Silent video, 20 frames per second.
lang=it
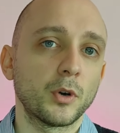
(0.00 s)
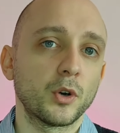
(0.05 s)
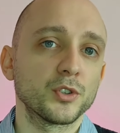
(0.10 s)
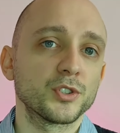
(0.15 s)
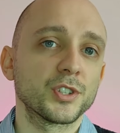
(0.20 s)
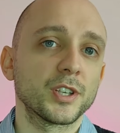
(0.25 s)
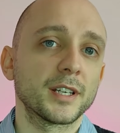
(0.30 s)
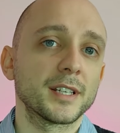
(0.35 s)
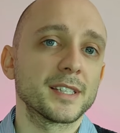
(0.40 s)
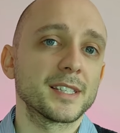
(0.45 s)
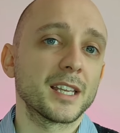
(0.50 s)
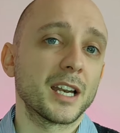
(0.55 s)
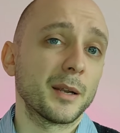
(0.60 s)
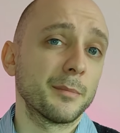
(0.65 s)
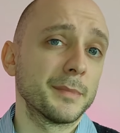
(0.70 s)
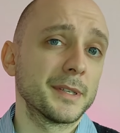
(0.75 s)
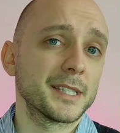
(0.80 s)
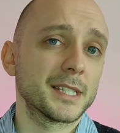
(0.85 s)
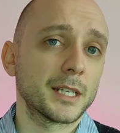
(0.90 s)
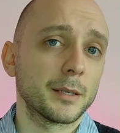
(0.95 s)
mossa che
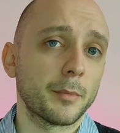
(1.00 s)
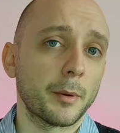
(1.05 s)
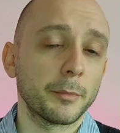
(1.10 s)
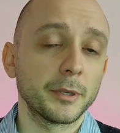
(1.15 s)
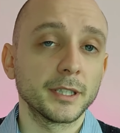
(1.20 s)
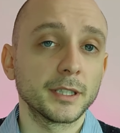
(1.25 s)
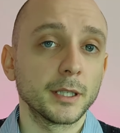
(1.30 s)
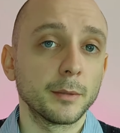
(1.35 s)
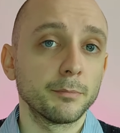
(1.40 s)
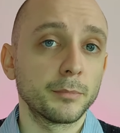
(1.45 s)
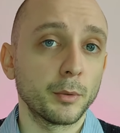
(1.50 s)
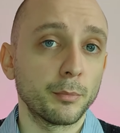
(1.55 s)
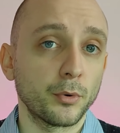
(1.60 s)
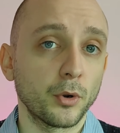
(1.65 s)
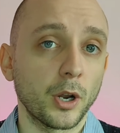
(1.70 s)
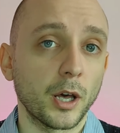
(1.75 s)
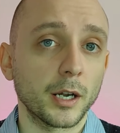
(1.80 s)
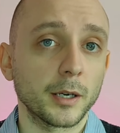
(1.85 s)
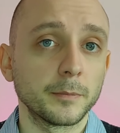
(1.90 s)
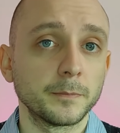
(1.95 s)
sarebbe estremamente
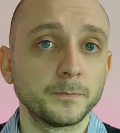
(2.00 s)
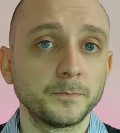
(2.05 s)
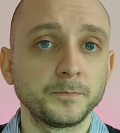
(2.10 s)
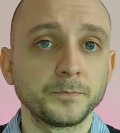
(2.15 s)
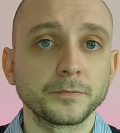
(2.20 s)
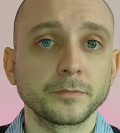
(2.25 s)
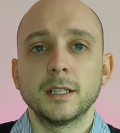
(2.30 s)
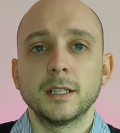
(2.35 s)
impopolare.